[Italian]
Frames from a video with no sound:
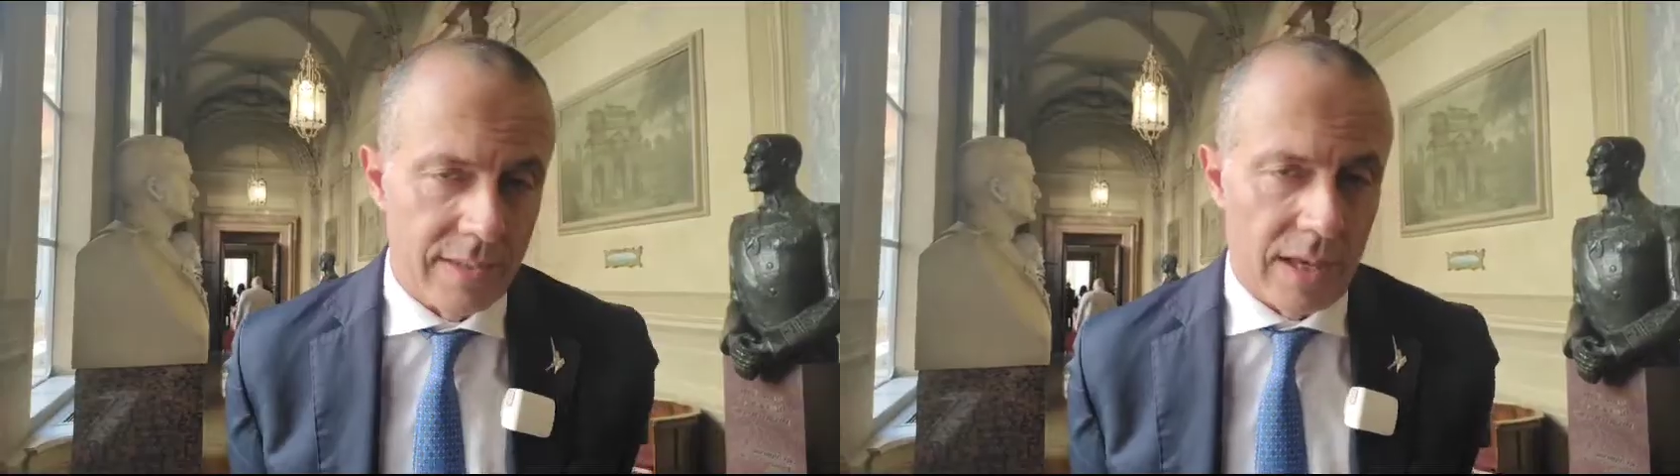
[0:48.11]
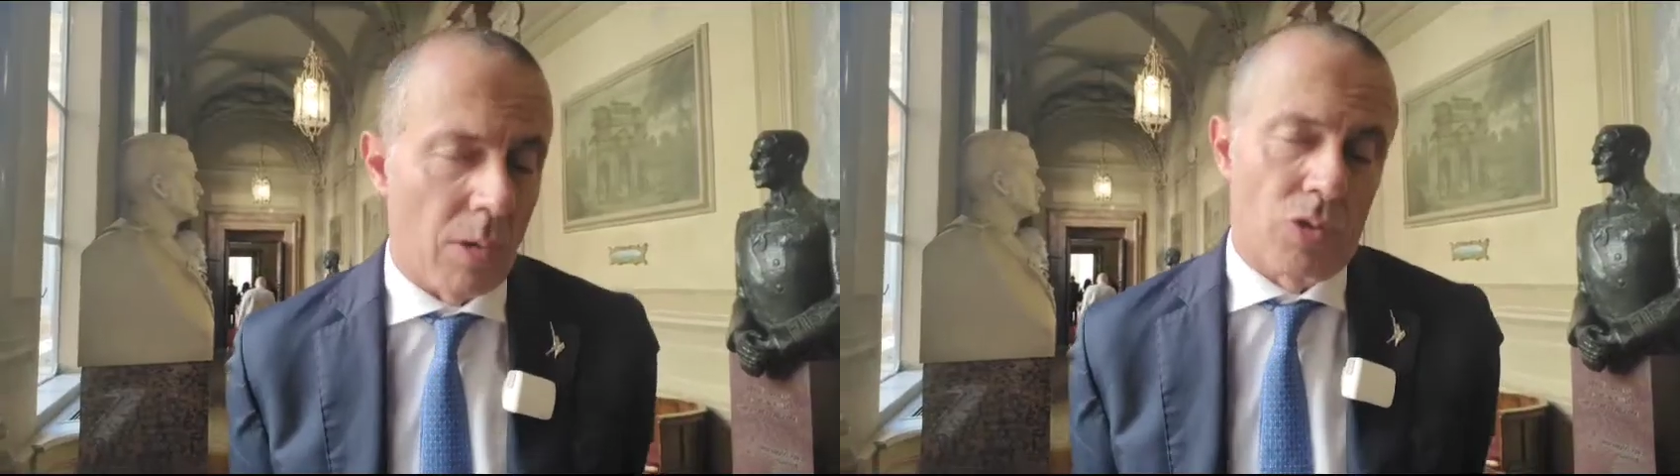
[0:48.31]

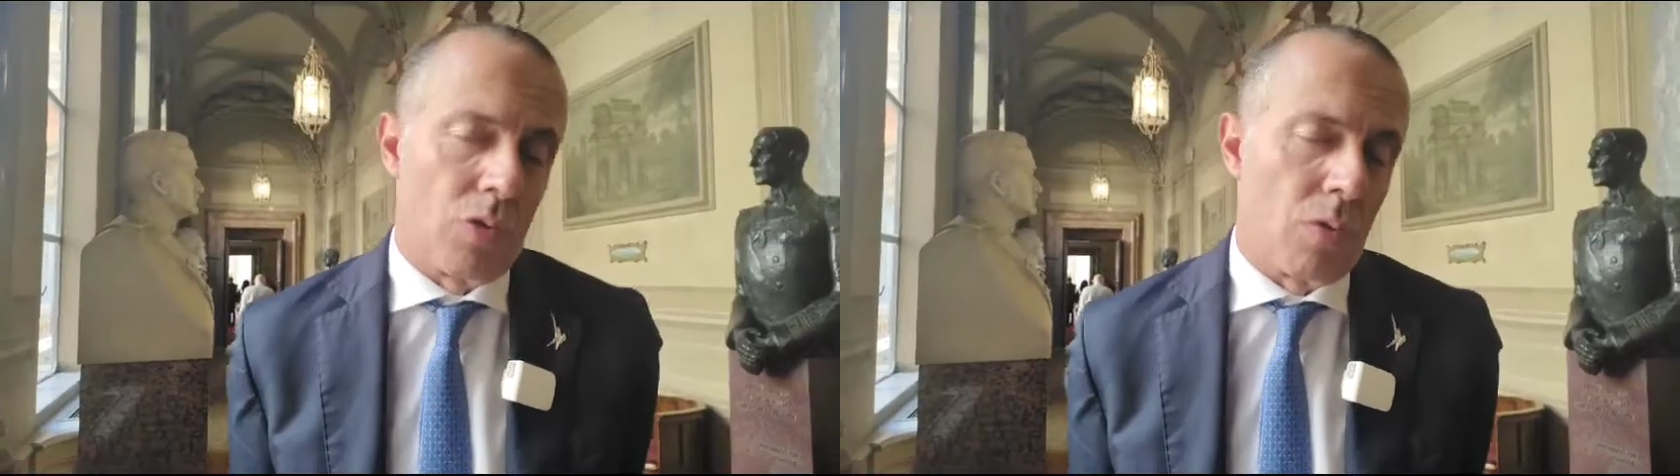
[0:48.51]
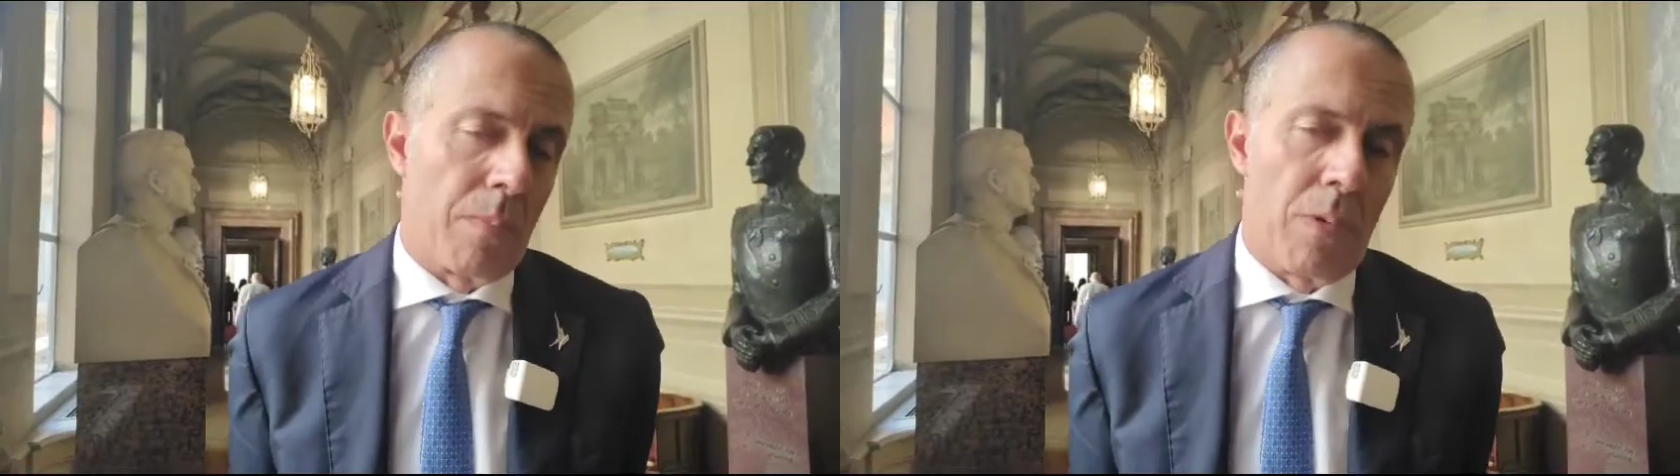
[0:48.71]
questo
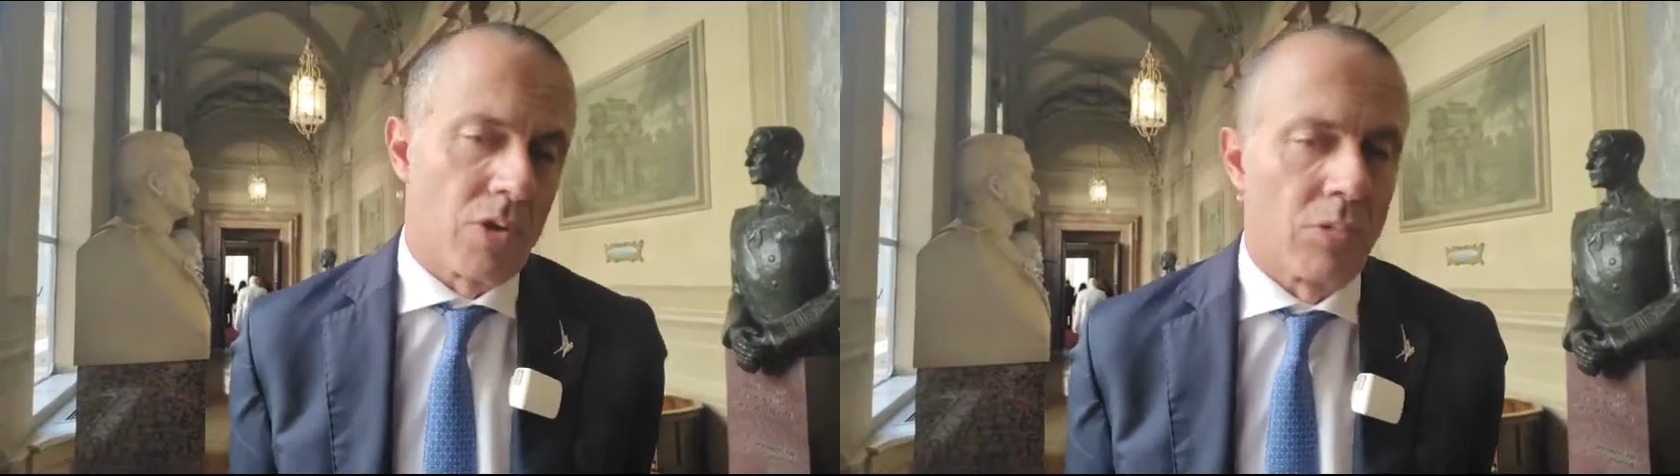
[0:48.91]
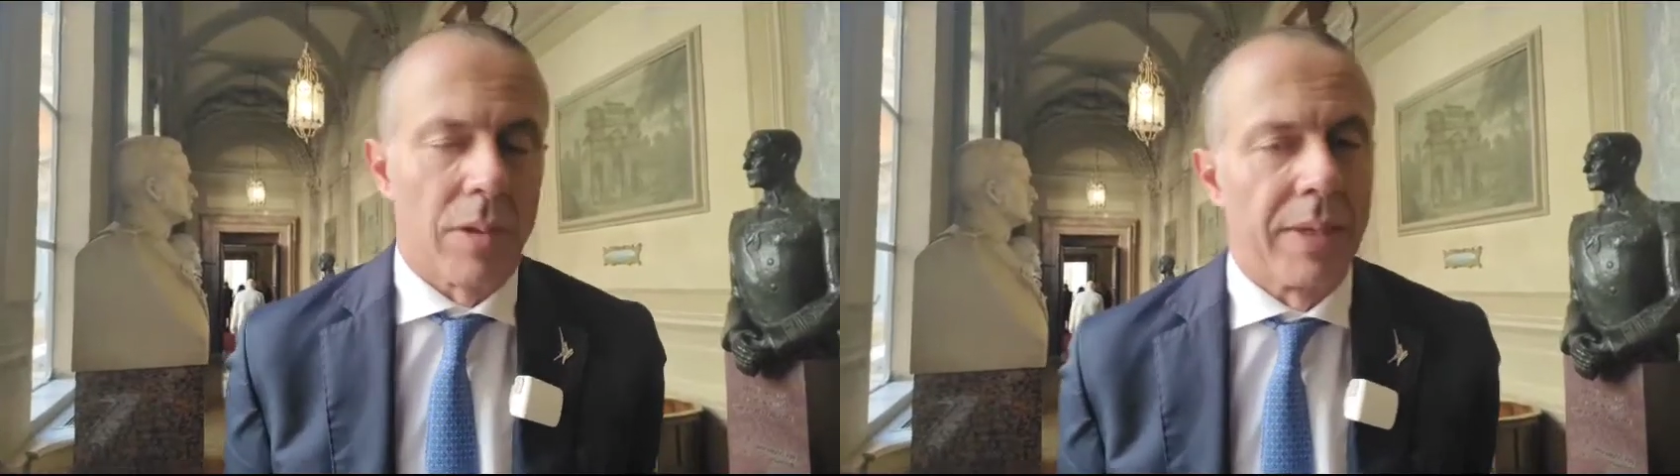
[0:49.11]
non può
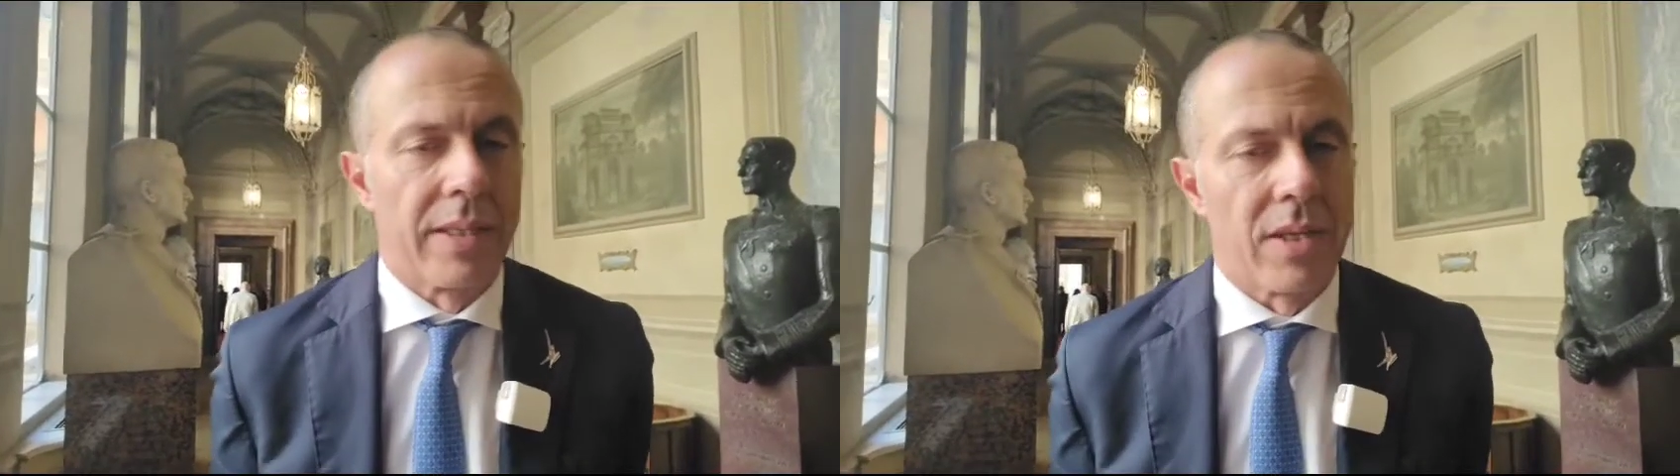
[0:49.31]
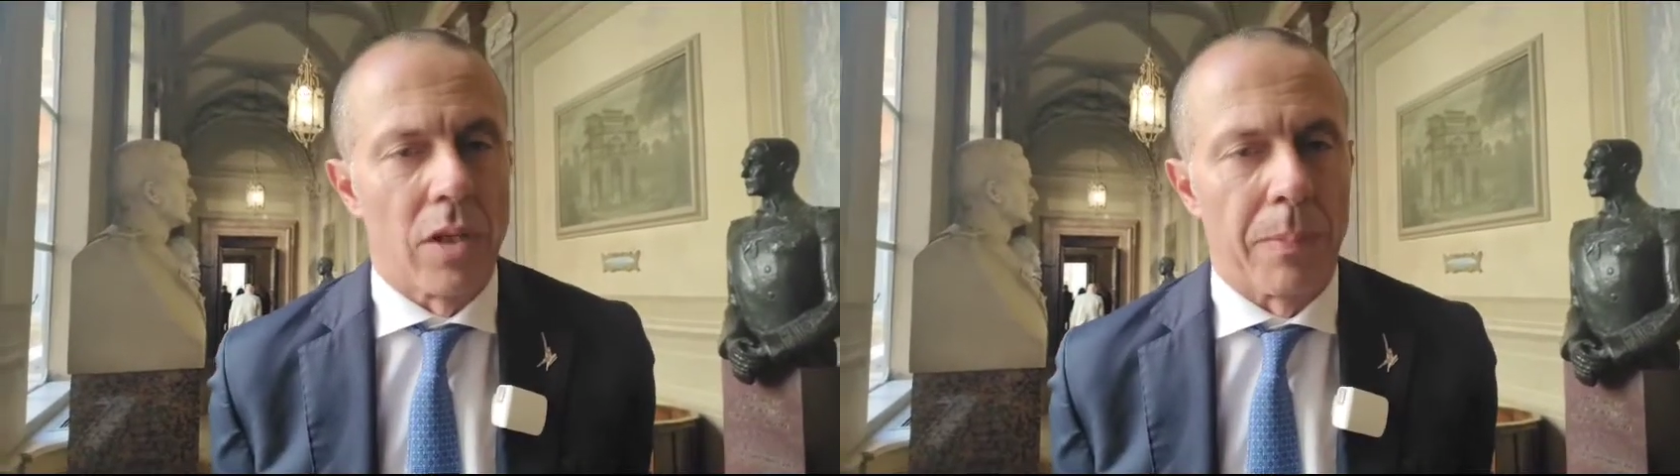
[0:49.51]
assolutamente
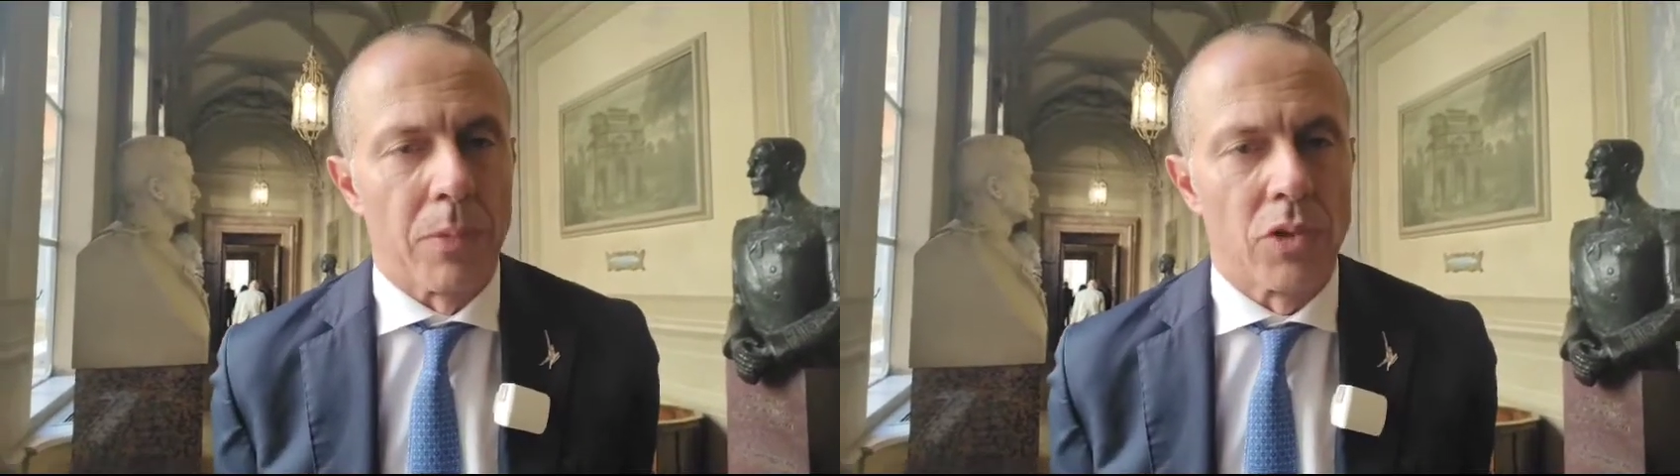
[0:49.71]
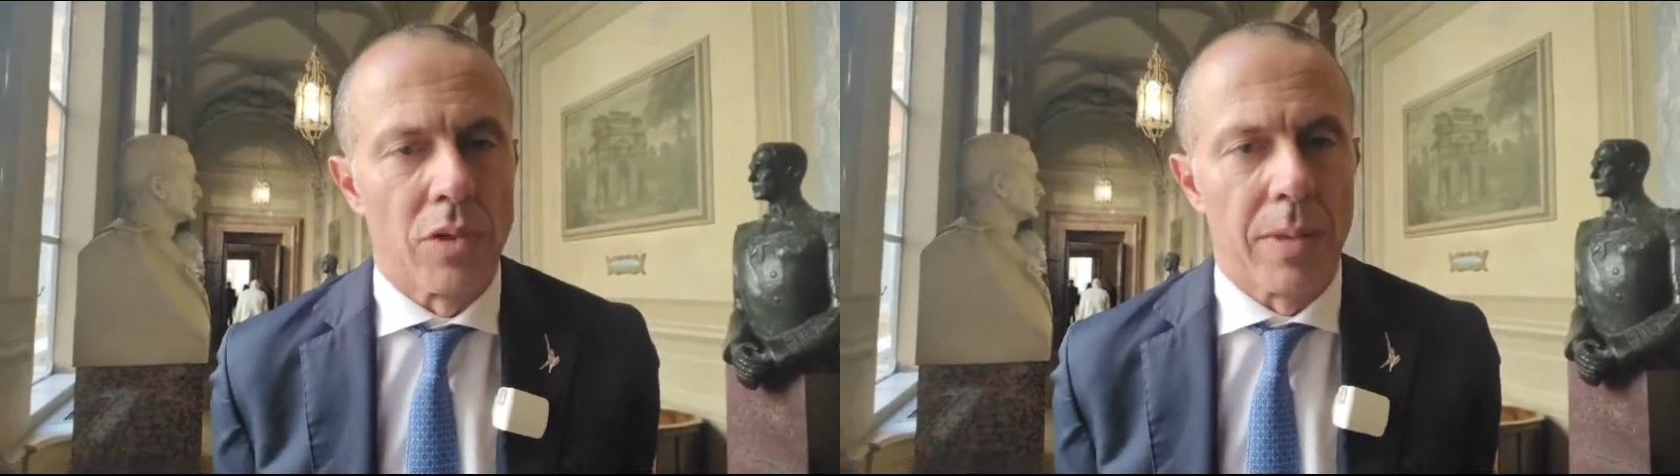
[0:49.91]
essere
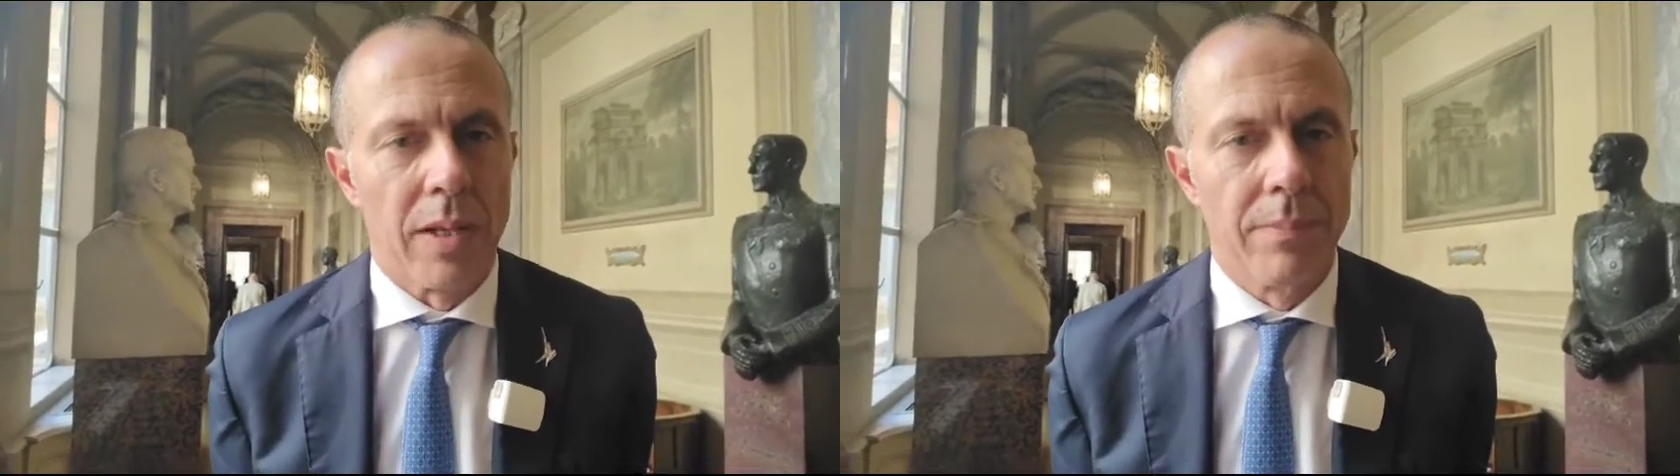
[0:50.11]
possibile.